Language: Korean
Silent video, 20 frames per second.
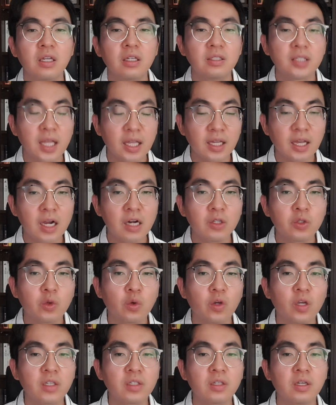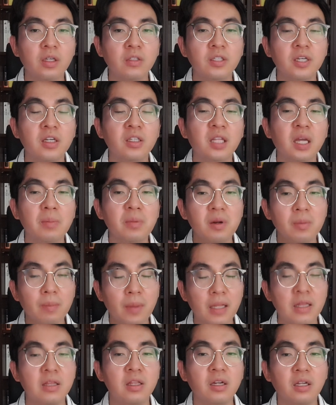생각을 통해서 정답을
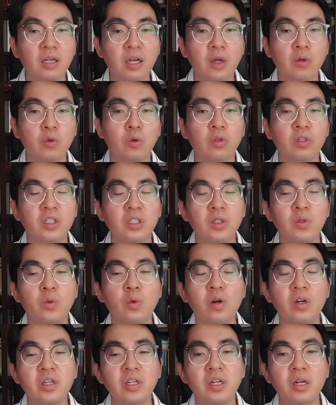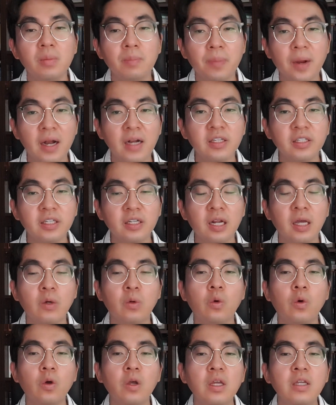만들어가고 그 원리를
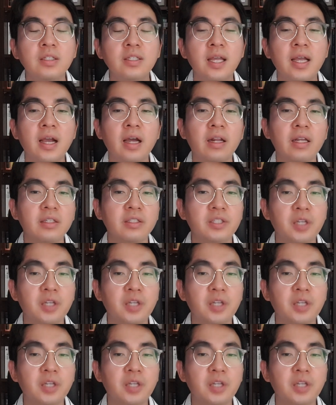발견하고 생활에